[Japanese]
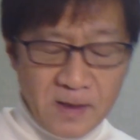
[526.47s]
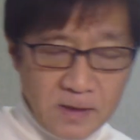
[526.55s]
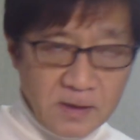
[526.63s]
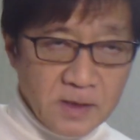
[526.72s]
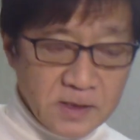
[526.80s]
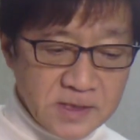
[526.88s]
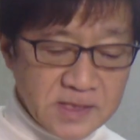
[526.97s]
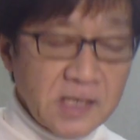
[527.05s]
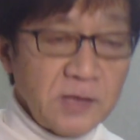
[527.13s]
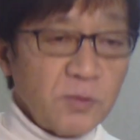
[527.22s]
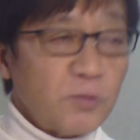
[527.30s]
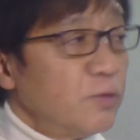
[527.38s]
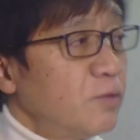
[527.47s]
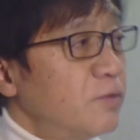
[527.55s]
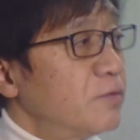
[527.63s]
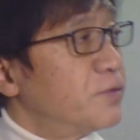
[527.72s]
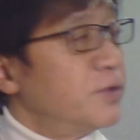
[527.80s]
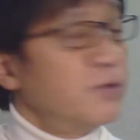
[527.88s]
実際のこの
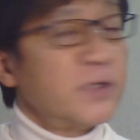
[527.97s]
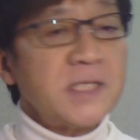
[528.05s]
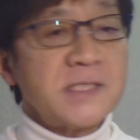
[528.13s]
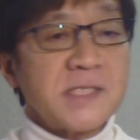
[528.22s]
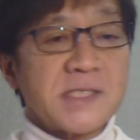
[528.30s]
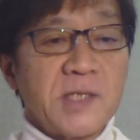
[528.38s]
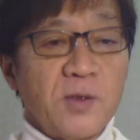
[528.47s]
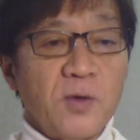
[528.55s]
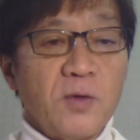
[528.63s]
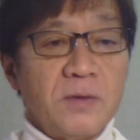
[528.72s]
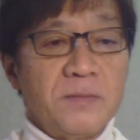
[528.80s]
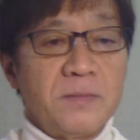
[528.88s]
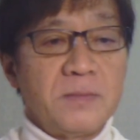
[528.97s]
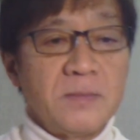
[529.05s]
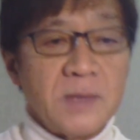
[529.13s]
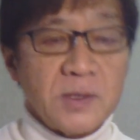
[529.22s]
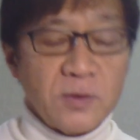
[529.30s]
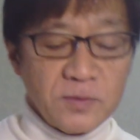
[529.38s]
冬の季節ですけど、まあ、
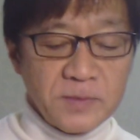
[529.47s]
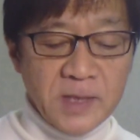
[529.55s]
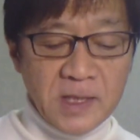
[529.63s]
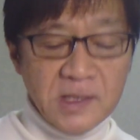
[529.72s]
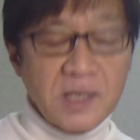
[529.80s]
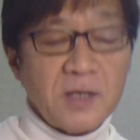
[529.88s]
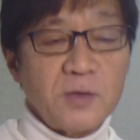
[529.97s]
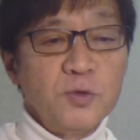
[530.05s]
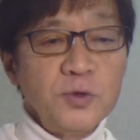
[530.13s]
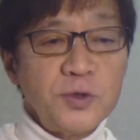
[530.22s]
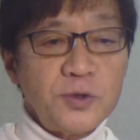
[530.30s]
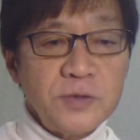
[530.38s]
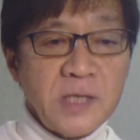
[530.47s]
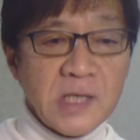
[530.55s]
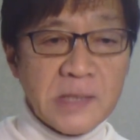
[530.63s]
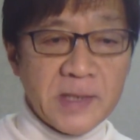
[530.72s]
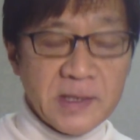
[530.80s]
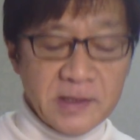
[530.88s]
あのなかなか運休なんか
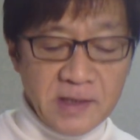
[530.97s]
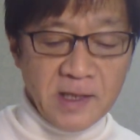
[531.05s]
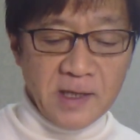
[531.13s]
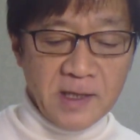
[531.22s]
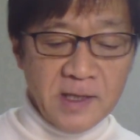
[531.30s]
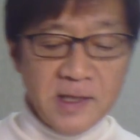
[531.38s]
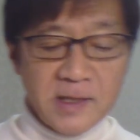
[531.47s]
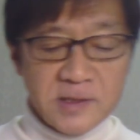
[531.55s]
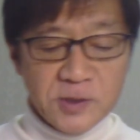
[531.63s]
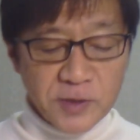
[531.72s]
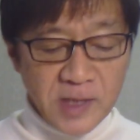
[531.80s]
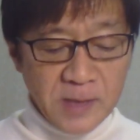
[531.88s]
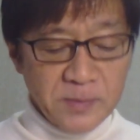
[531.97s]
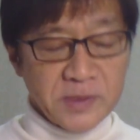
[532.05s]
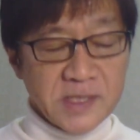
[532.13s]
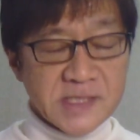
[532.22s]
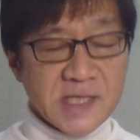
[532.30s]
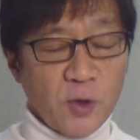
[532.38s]
もあって、えー、ちょっとギャンブルで
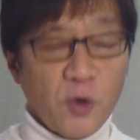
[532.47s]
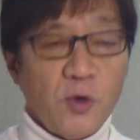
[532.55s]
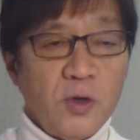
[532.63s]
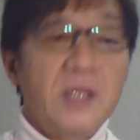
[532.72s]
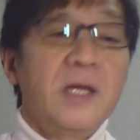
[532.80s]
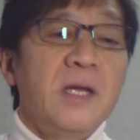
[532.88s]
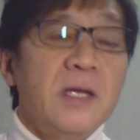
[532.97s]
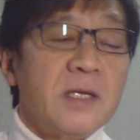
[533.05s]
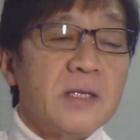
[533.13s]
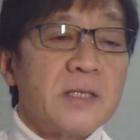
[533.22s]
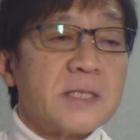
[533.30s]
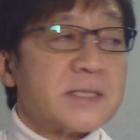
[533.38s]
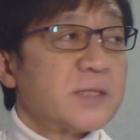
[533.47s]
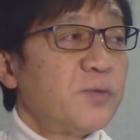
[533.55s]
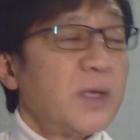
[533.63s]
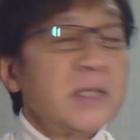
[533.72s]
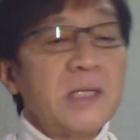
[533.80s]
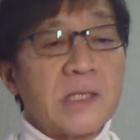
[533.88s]
すけど、鉄道
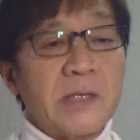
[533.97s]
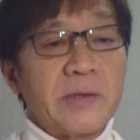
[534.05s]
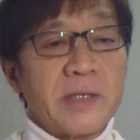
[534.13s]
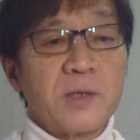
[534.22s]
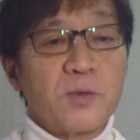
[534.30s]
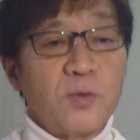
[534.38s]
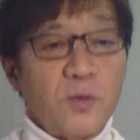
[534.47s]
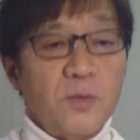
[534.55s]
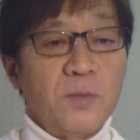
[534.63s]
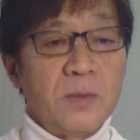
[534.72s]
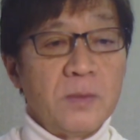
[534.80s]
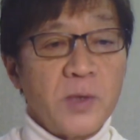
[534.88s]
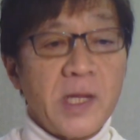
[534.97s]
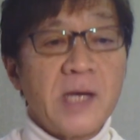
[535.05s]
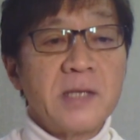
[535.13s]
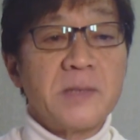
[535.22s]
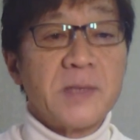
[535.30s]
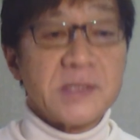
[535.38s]
ファンなんかは結構盛り上がって
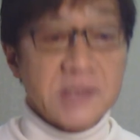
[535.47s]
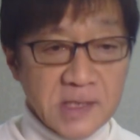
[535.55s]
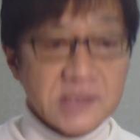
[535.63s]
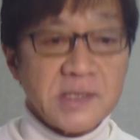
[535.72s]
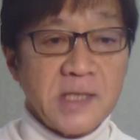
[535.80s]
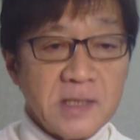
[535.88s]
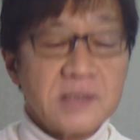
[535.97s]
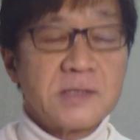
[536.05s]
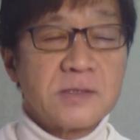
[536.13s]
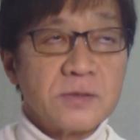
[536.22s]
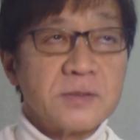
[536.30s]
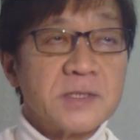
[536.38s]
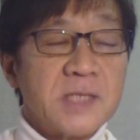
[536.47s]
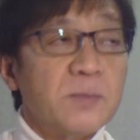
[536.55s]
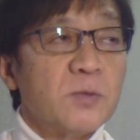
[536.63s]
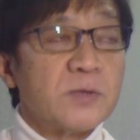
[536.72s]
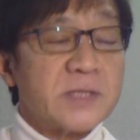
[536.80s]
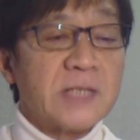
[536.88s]
ましてですね、そういう専門
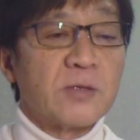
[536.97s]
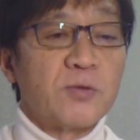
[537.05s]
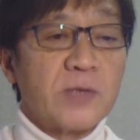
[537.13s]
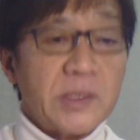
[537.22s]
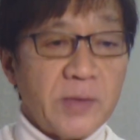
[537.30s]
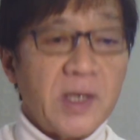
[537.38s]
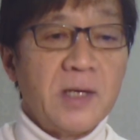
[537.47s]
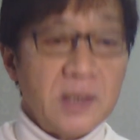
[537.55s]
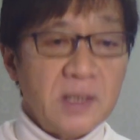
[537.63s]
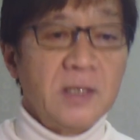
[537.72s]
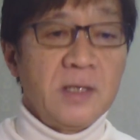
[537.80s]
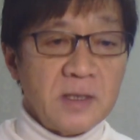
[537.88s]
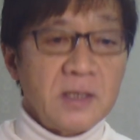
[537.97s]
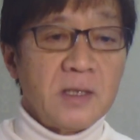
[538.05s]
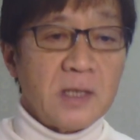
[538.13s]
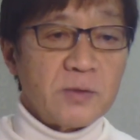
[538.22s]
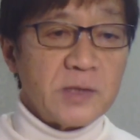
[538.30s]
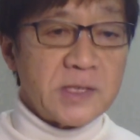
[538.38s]
サイトとかでは、あ
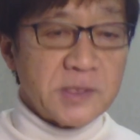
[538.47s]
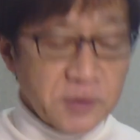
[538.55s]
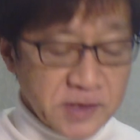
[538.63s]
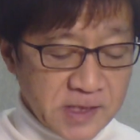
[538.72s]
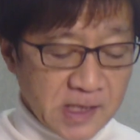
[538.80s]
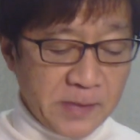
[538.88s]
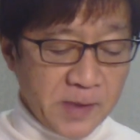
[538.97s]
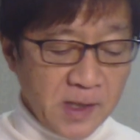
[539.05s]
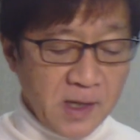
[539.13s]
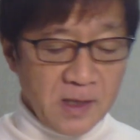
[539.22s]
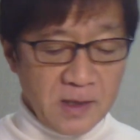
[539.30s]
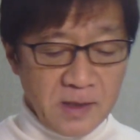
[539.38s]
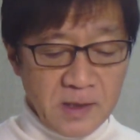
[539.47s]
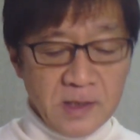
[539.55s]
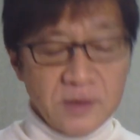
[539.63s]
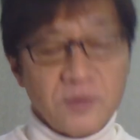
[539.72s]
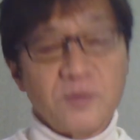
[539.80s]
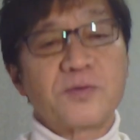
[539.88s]
の、ビジョト白神が、あの、
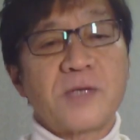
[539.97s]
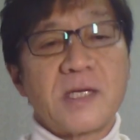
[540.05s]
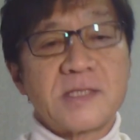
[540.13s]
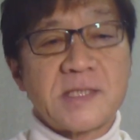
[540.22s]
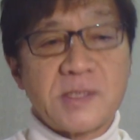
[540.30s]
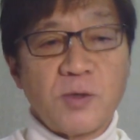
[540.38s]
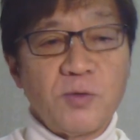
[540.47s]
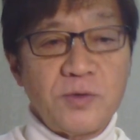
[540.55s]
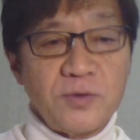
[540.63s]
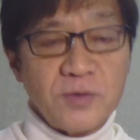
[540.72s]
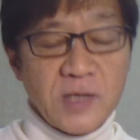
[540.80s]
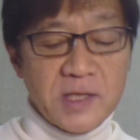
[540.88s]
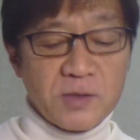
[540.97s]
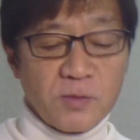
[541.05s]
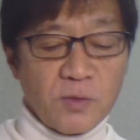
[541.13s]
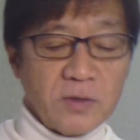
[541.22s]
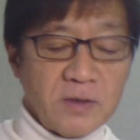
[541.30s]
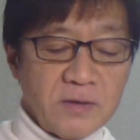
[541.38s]
復活そうっていうのが結構、
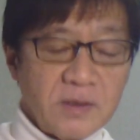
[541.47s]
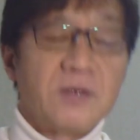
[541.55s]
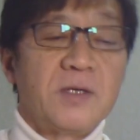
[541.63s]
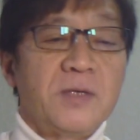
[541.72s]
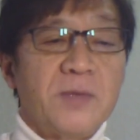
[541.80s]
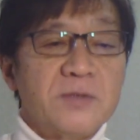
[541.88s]
いわゆる